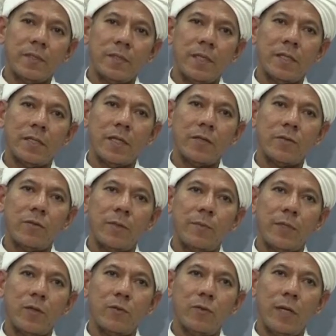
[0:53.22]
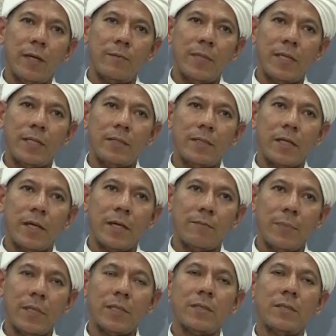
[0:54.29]
salah satu daripada ulama yang
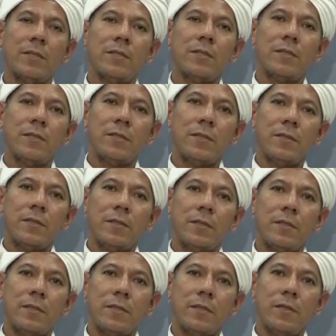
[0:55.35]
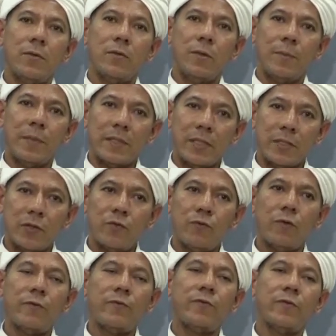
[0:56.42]
hebat uh, ulama
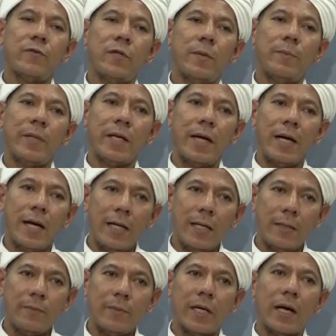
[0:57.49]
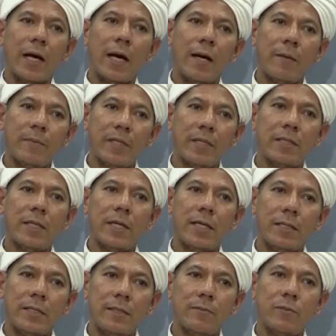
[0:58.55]
tasawuf, ulama yang alim, yang amil,
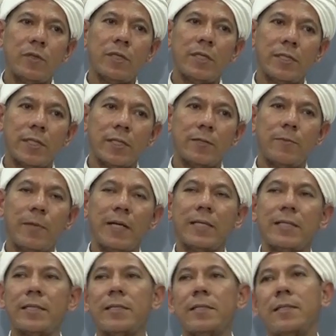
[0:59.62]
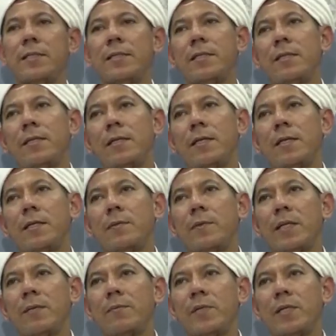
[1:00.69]
dai, mukhlis dan sebagainya. Nah, di
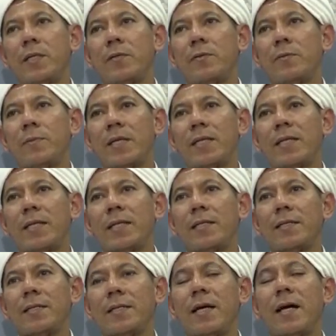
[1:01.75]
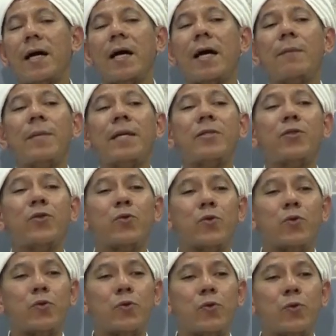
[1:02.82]
mana beliau mengatakan kabattu